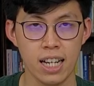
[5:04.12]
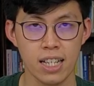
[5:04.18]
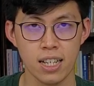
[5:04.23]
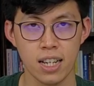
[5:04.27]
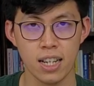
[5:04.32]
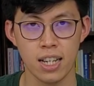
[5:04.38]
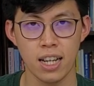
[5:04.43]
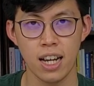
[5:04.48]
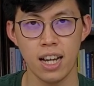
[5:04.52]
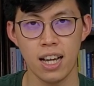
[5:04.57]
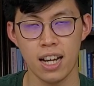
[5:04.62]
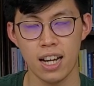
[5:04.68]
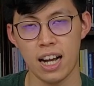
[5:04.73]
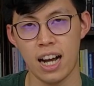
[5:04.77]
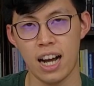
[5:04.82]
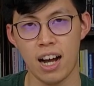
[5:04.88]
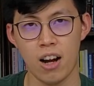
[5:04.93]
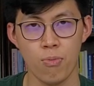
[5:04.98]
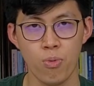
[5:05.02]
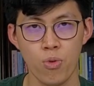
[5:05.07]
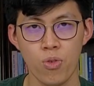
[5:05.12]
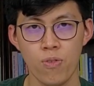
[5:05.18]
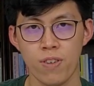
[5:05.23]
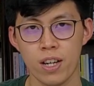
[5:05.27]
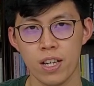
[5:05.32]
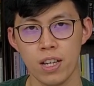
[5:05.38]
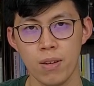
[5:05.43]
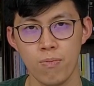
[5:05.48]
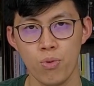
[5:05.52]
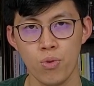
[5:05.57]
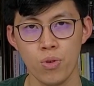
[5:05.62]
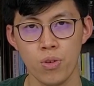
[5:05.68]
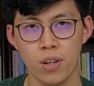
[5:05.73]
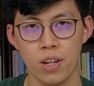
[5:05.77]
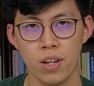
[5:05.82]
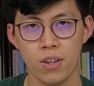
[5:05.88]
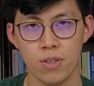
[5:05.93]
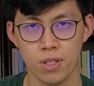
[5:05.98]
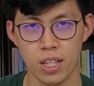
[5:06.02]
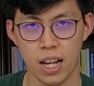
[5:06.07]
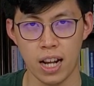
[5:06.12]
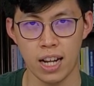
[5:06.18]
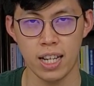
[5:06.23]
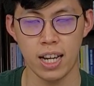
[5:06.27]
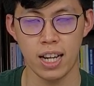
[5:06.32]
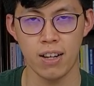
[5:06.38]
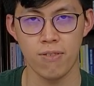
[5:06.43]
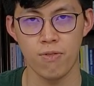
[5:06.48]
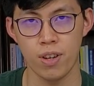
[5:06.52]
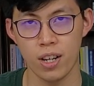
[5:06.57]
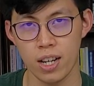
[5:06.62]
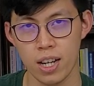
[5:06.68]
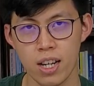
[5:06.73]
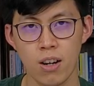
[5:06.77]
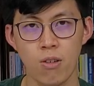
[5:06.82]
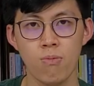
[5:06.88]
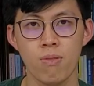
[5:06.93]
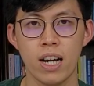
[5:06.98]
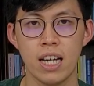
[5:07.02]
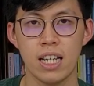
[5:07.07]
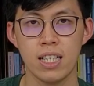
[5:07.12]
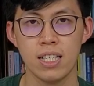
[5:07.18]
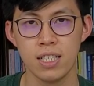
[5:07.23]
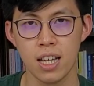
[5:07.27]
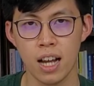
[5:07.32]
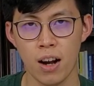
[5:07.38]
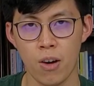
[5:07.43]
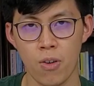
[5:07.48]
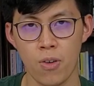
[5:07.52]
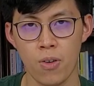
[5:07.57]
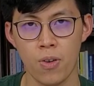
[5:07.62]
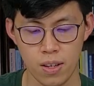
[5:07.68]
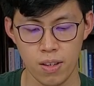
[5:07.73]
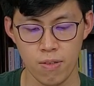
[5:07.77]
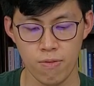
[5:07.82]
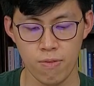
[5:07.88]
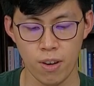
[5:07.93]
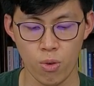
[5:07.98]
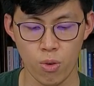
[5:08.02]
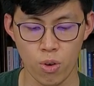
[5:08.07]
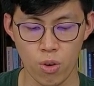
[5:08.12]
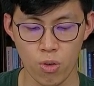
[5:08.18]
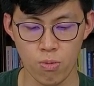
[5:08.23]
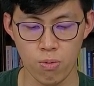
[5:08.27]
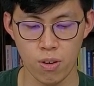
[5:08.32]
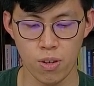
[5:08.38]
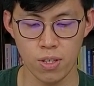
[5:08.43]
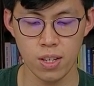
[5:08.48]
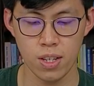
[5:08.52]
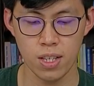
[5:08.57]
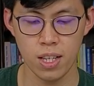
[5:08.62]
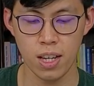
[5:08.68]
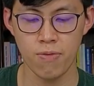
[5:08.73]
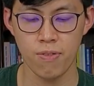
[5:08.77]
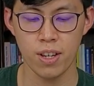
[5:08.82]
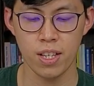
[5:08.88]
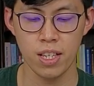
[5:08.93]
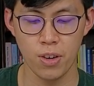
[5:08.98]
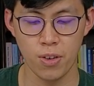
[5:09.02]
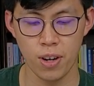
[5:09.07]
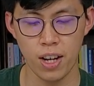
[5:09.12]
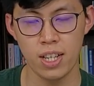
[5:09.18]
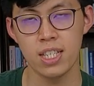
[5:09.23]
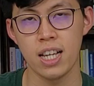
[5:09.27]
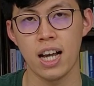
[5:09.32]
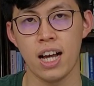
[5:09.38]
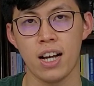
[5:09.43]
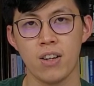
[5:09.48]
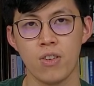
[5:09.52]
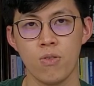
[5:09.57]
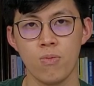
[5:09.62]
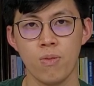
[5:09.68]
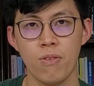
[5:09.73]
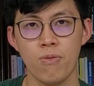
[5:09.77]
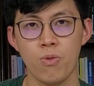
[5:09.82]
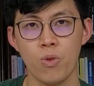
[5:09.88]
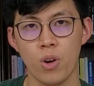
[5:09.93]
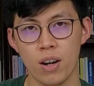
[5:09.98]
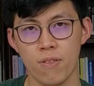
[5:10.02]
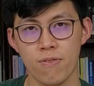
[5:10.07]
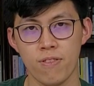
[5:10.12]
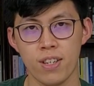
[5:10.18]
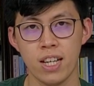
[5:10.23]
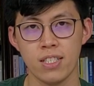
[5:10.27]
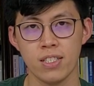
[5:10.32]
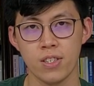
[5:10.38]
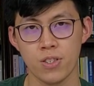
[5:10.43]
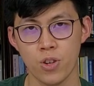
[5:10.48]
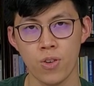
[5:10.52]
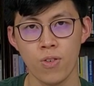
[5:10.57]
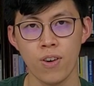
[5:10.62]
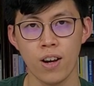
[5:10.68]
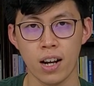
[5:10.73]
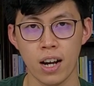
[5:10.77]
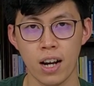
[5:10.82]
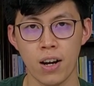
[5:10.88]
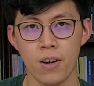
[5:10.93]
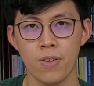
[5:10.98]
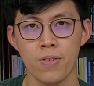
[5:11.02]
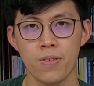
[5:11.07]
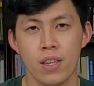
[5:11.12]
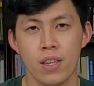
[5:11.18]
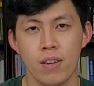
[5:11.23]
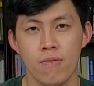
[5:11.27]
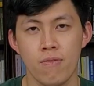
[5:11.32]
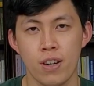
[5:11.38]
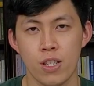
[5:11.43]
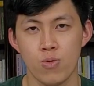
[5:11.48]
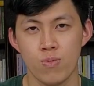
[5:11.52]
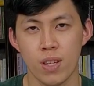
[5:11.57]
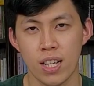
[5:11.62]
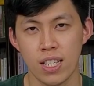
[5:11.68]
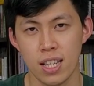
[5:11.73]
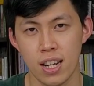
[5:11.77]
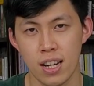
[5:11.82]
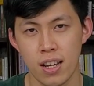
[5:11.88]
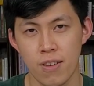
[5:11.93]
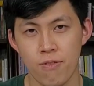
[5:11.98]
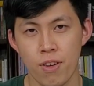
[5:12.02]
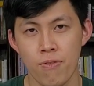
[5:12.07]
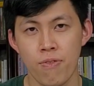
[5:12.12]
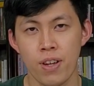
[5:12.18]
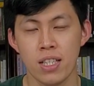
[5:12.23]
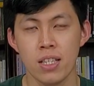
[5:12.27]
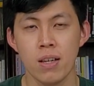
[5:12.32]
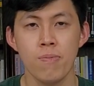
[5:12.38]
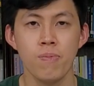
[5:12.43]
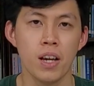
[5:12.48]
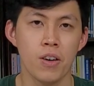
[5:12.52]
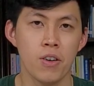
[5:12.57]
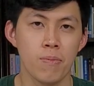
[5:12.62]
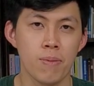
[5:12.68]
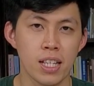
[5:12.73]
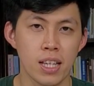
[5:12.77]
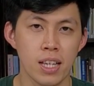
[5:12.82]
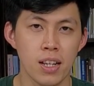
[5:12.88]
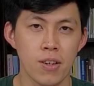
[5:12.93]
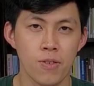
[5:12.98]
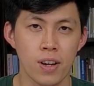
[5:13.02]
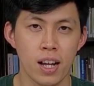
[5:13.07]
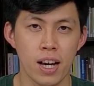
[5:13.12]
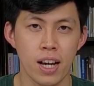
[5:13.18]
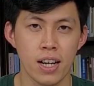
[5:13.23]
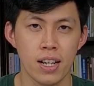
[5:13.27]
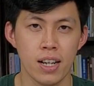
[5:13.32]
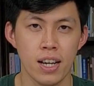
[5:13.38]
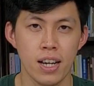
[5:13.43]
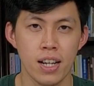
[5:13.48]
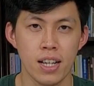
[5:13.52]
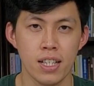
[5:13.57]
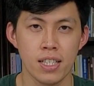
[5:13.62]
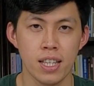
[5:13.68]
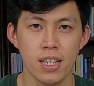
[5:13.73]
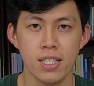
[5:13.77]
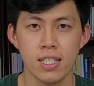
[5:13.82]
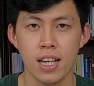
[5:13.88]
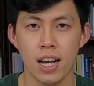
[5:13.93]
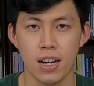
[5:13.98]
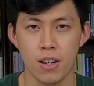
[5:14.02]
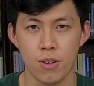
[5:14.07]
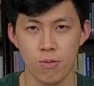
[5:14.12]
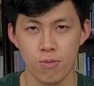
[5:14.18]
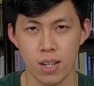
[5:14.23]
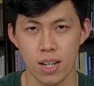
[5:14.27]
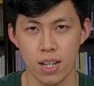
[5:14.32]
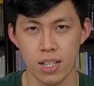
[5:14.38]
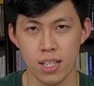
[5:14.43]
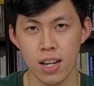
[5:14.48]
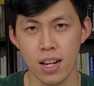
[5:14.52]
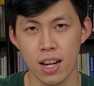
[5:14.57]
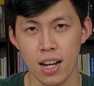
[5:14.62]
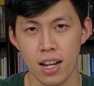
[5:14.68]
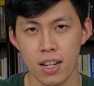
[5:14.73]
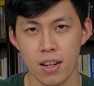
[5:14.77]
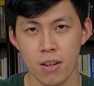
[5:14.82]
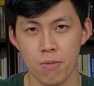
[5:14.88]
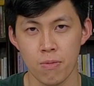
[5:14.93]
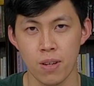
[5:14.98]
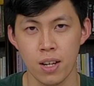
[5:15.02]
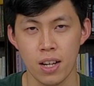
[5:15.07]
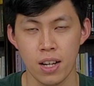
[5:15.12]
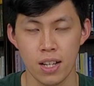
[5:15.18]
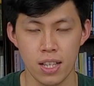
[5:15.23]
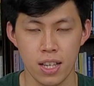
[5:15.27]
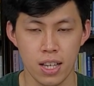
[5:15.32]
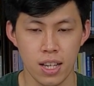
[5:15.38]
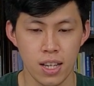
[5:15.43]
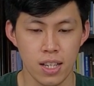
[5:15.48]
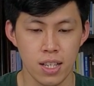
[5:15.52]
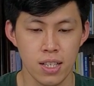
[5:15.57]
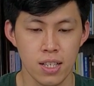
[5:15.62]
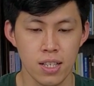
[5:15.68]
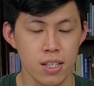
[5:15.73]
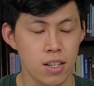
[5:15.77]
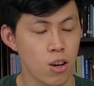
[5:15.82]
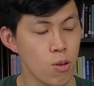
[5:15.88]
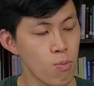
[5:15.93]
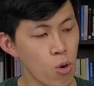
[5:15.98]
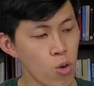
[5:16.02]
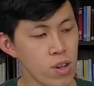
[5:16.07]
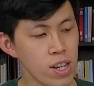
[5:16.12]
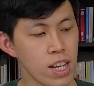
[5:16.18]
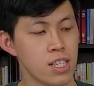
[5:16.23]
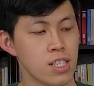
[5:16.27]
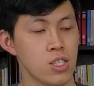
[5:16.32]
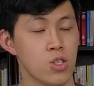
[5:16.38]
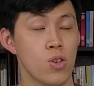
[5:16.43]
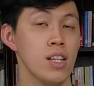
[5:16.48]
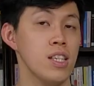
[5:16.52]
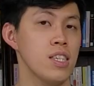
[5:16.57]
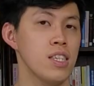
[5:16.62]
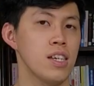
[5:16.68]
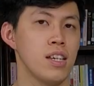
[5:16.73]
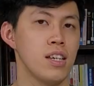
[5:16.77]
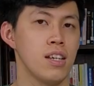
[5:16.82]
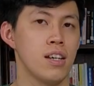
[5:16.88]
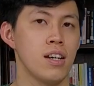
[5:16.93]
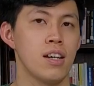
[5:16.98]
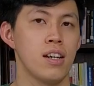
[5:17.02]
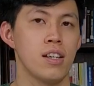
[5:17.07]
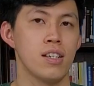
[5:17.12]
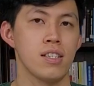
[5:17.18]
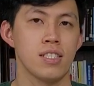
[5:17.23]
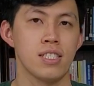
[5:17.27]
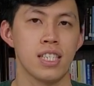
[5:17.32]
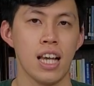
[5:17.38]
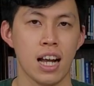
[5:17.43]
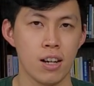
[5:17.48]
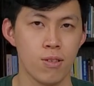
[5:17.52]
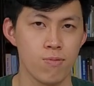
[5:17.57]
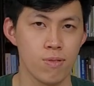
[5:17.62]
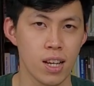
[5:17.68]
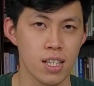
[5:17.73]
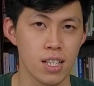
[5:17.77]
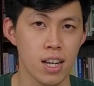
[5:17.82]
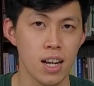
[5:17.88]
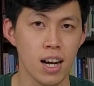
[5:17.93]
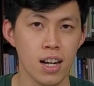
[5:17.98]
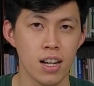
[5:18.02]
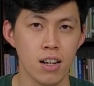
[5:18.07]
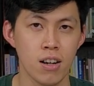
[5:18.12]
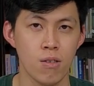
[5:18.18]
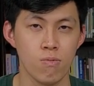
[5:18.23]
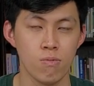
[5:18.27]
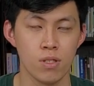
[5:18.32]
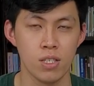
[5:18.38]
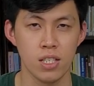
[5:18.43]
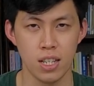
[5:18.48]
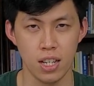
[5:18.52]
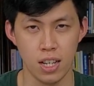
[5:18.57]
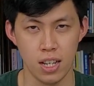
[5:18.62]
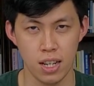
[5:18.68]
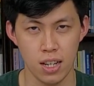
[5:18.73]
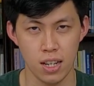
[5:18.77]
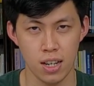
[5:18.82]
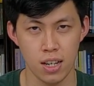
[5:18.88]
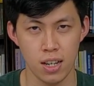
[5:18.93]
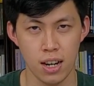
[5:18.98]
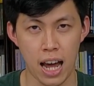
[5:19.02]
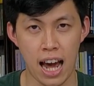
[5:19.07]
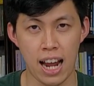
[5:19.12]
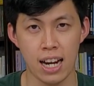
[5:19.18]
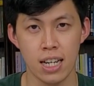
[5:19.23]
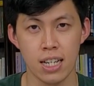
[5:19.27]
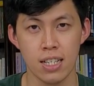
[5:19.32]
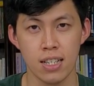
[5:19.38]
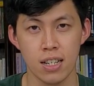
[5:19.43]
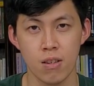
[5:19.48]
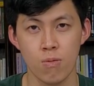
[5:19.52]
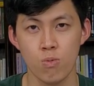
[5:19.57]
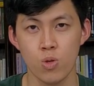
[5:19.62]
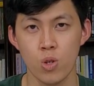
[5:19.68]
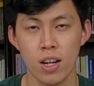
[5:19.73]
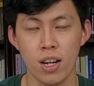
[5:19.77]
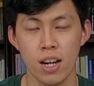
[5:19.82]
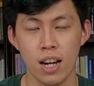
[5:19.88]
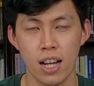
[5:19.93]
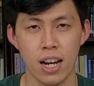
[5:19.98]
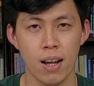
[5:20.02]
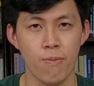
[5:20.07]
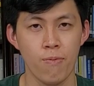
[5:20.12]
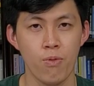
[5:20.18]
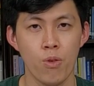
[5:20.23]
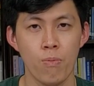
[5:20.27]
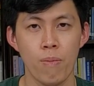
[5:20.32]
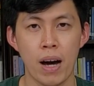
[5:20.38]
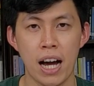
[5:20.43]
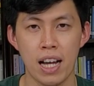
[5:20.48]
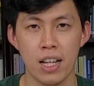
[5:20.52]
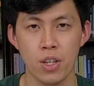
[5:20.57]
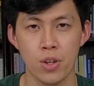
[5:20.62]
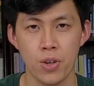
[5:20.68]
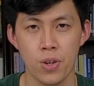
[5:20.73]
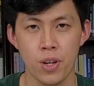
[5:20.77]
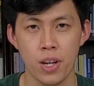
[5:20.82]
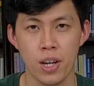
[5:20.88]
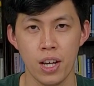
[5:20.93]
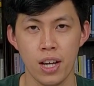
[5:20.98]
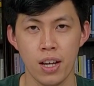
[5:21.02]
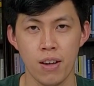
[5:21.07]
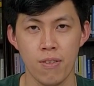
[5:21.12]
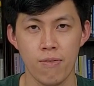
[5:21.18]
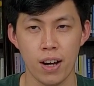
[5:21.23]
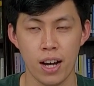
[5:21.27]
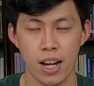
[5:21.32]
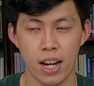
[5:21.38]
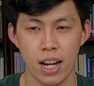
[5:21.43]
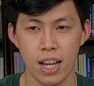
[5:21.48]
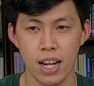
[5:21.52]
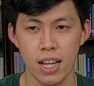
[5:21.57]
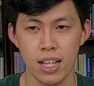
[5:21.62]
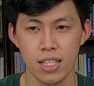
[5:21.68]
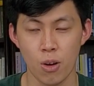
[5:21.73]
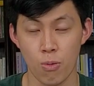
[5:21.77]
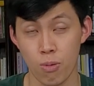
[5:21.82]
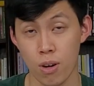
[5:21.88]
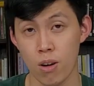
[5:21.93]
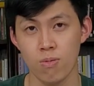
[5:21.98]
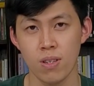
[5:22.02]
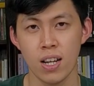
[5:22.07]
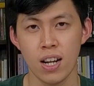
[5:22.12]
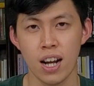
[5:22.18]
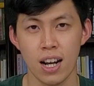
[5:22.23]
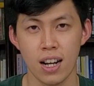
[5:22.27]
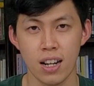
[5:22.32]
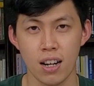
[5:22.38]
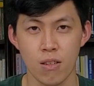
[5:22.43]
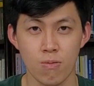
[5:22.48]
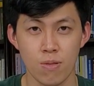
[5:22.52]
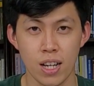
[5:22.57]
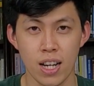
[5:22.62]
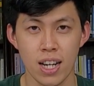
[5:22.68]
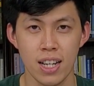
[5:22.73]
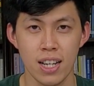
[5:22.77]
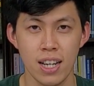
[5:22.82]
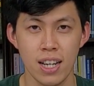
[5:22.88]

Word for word: đường nghĩa là cả output và input nó đều sạc nhanh với cái công nghệ như nhau và cuối cùng nó tương thích với nhiều hệ sạc cũng là phù hợp với nhà sản xuất quảng cáo và chúng ta sẽ đến với phần tiếp theo của bài test hiệu năng đấy là test sạc đồng thời tất cả các cổng thì như công bố của nhà sản xuất thì sạc đồng thời tất cả các cổng chỉ đạt được công suất là 5V 3 thôi và đấy là tổng cộng tất cả các cổng nhé